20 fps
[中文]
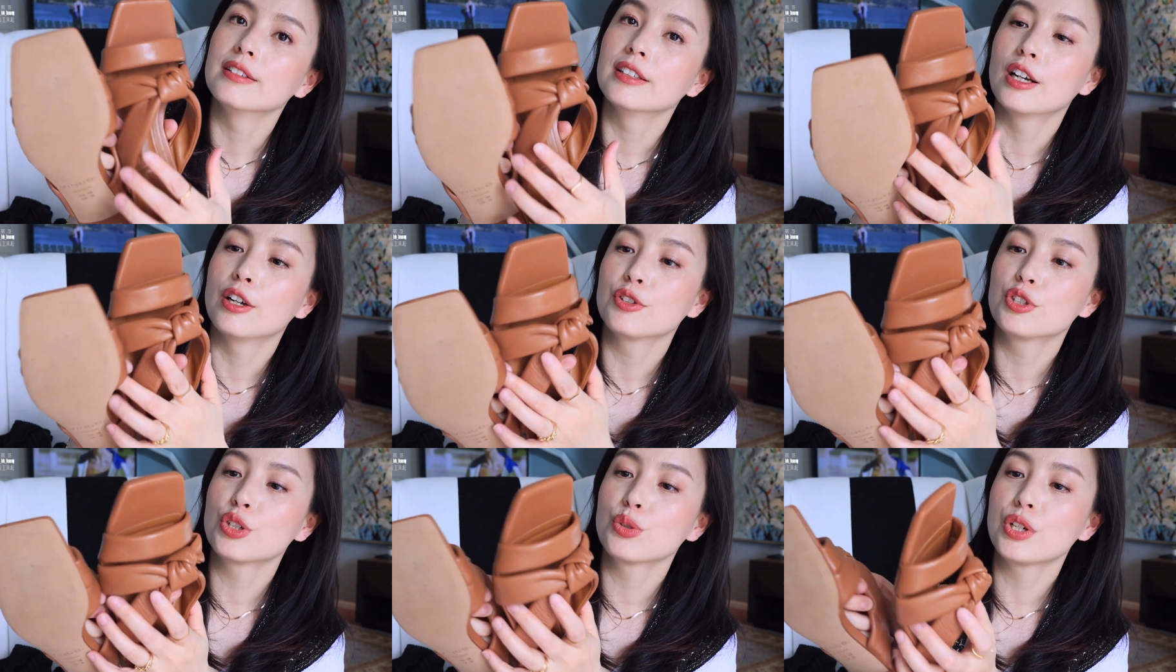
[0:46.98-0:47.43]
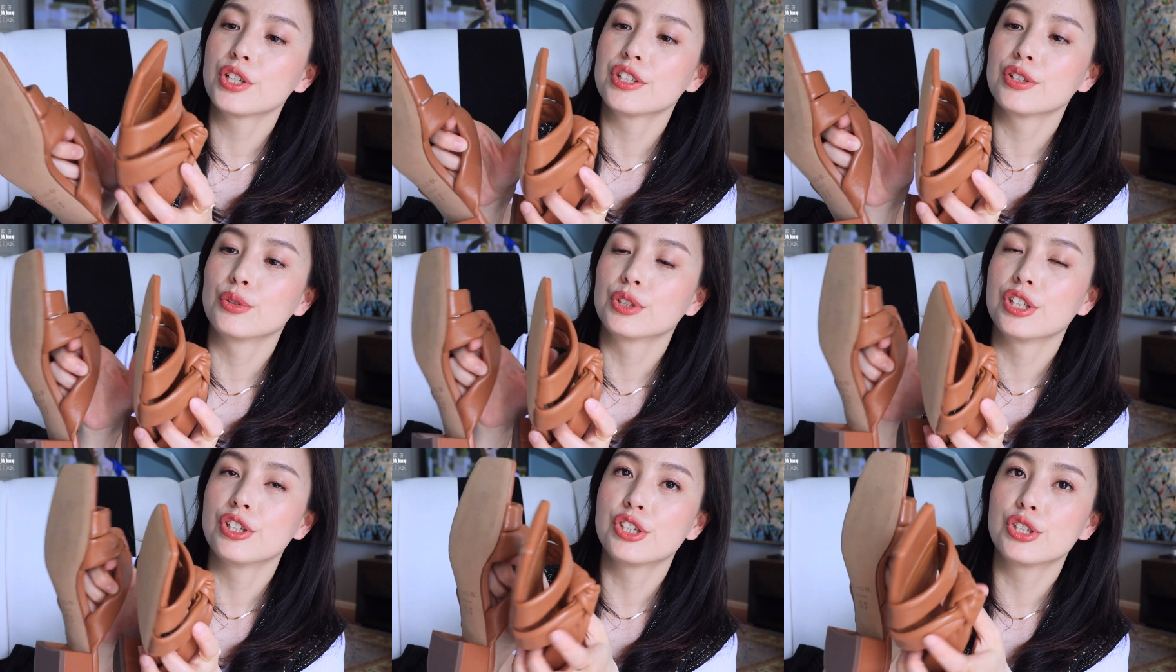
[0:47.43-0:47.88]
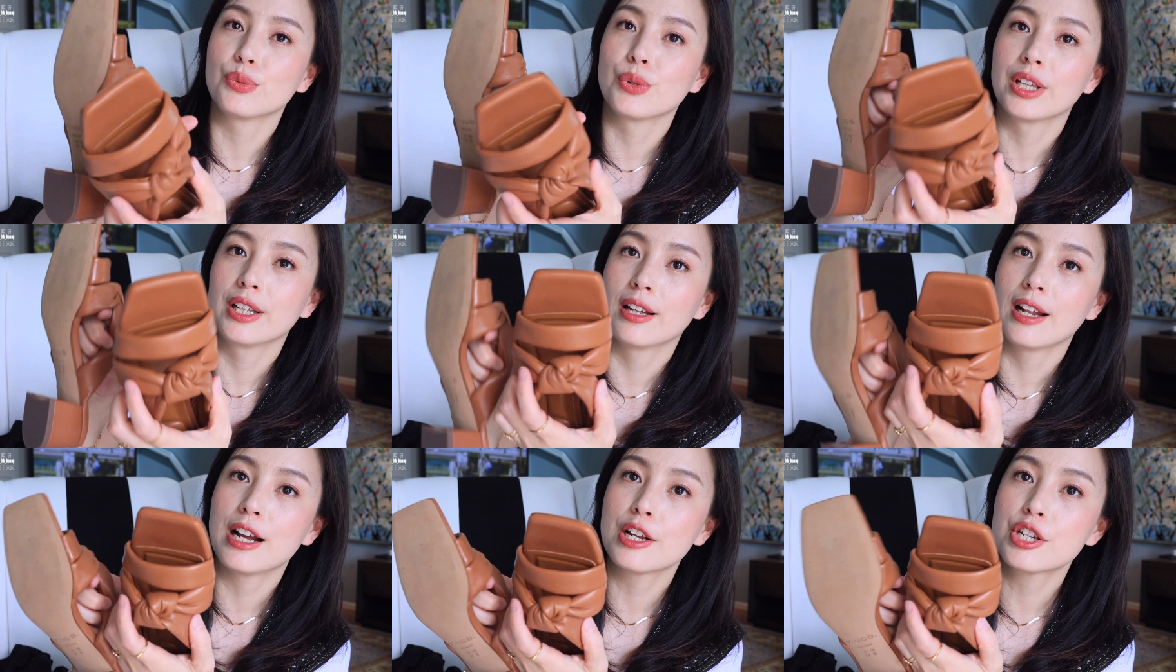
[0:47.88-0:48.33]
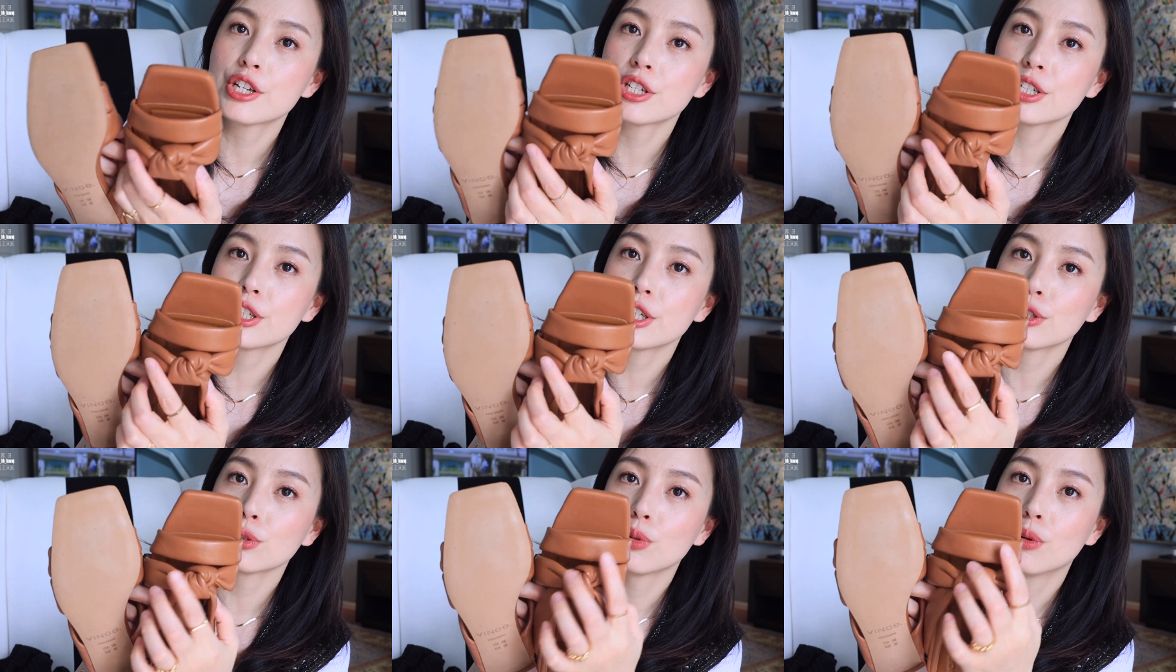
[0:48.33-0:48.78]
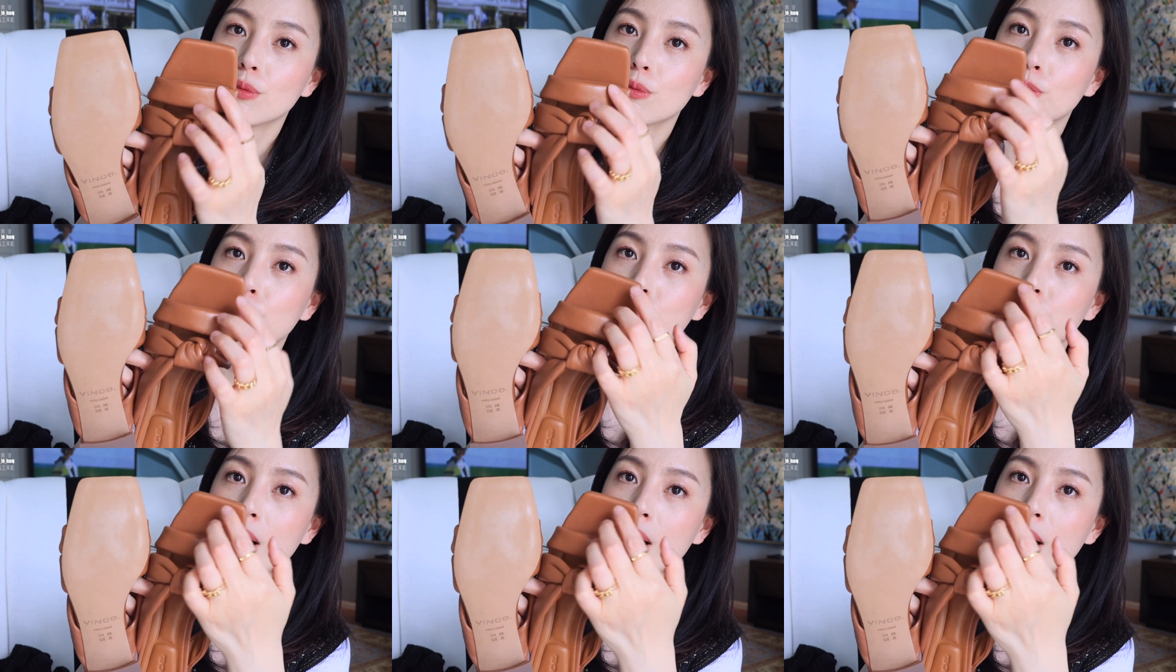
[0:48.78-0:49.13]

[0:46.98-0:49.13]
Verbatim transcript: 然后这双鞋我挺喜欢的，它是这种